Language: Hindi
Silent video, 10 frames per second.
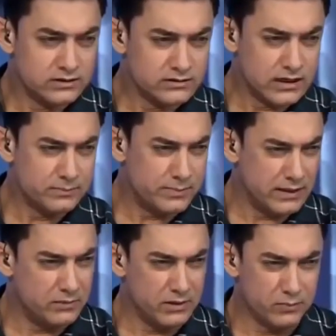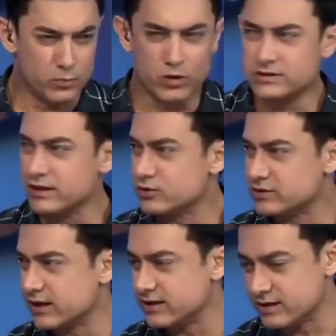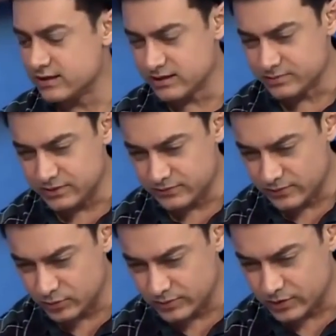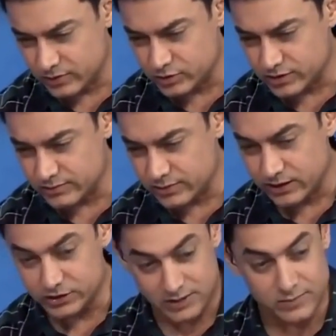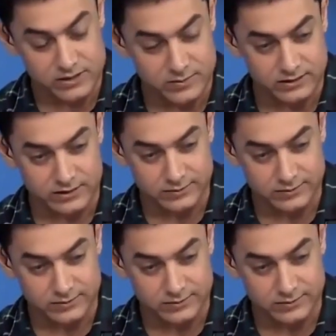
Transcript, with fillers: शायद मैंने भी बहुत सारी गुस्ताखियाँ की हैं अपनी फिल्मों में और मुझे बड़ा शर्म है इस बात का